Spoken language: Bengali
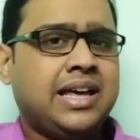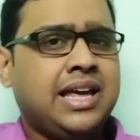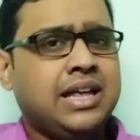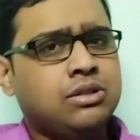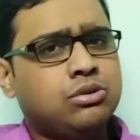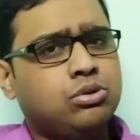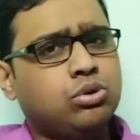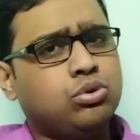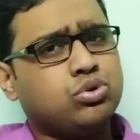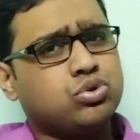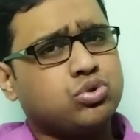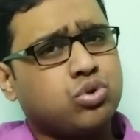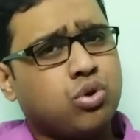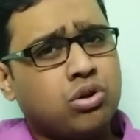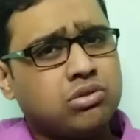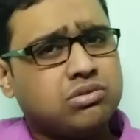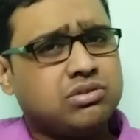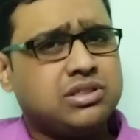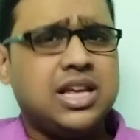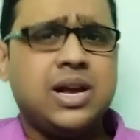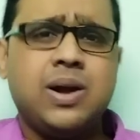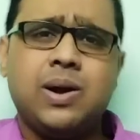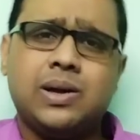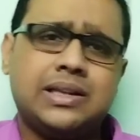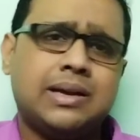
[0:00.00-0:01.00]
কিন্তু
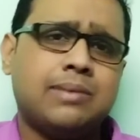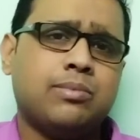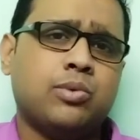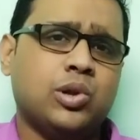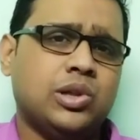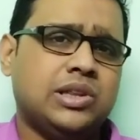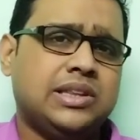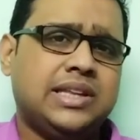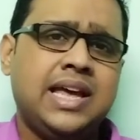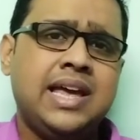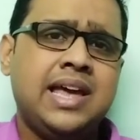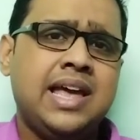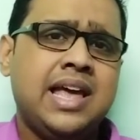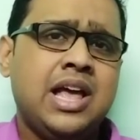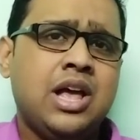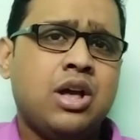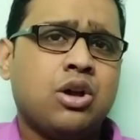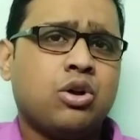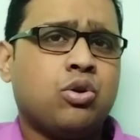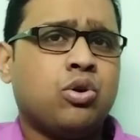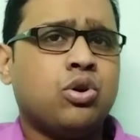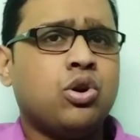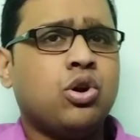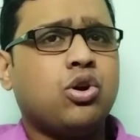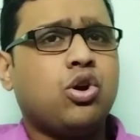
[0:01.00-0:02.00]
সত্যি কথা বলতে
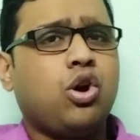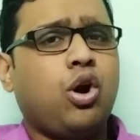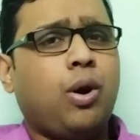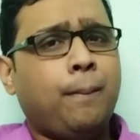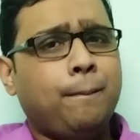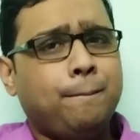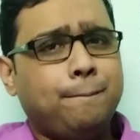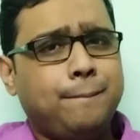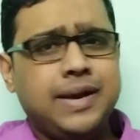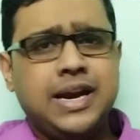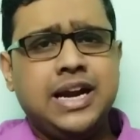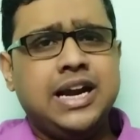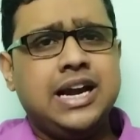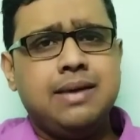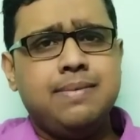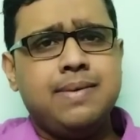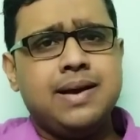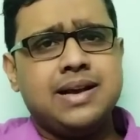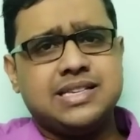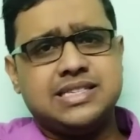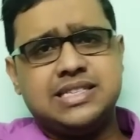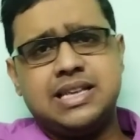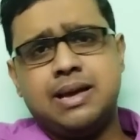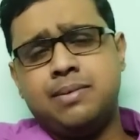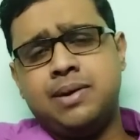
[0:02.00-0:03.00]
কোনো কম্পিটিটিভ
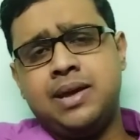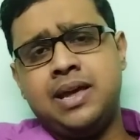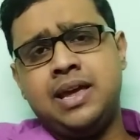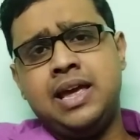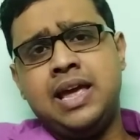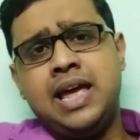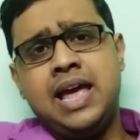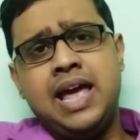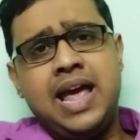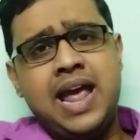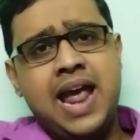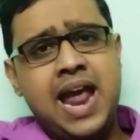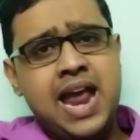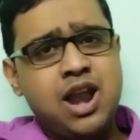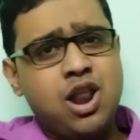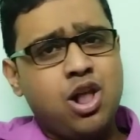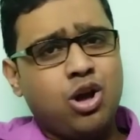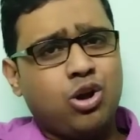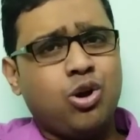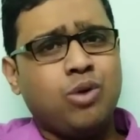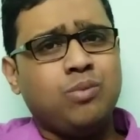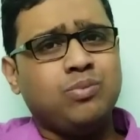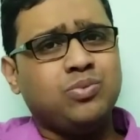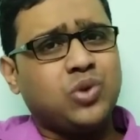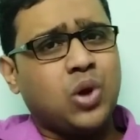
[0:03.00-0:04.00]
এক্সামে এই
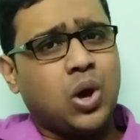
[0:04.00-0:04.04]
রকম